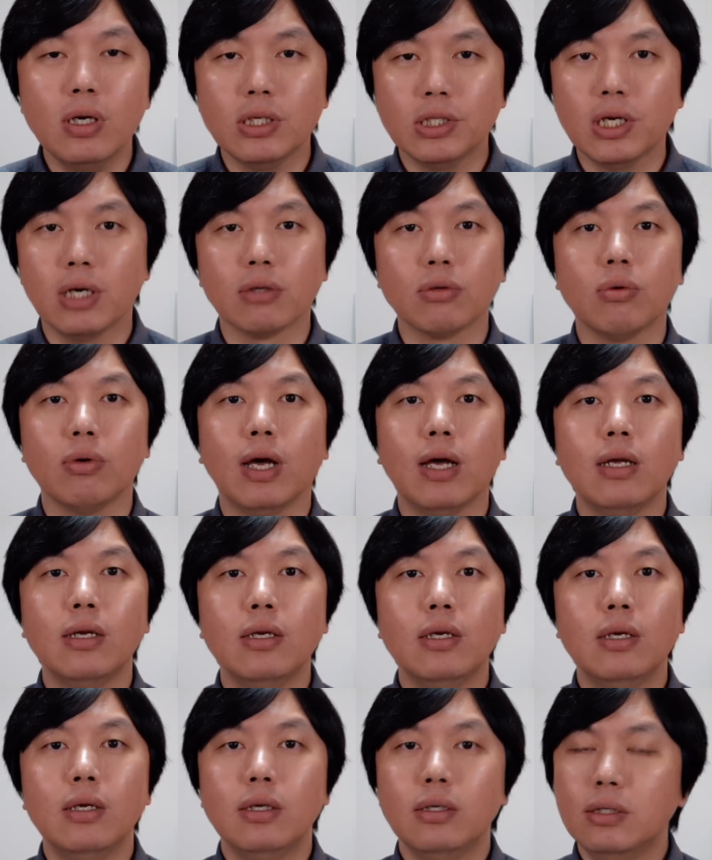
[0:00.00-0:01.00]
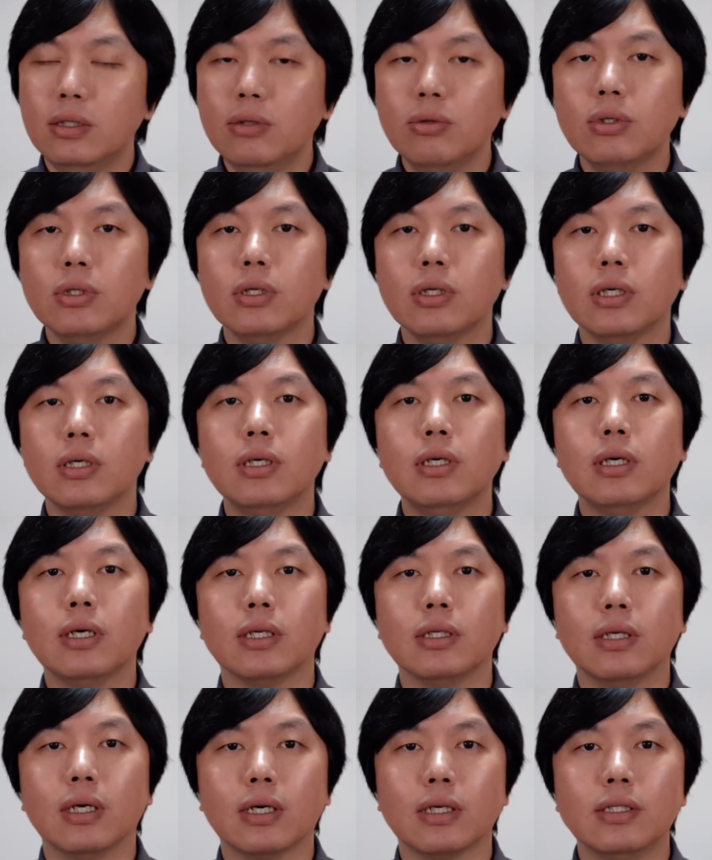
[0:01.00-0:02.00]
程度了，这就是一个
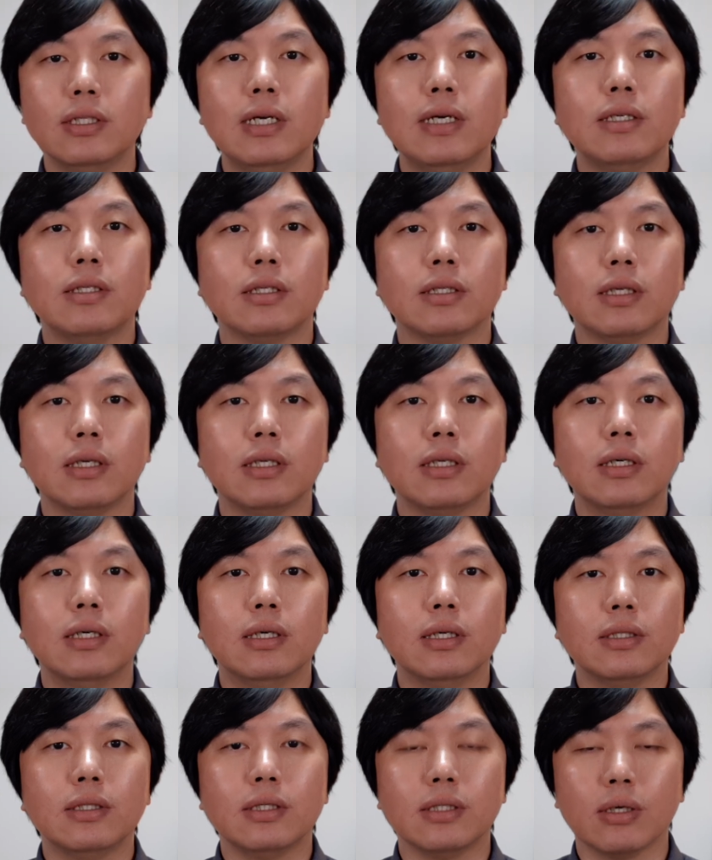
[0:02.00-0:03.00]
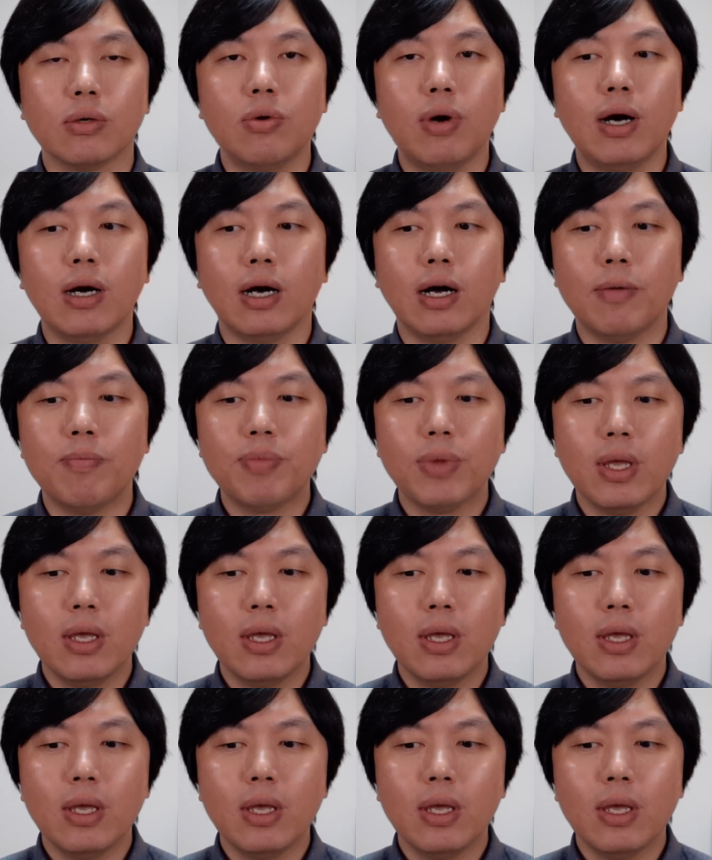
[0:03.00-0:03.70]
很很现实的一个情况啊。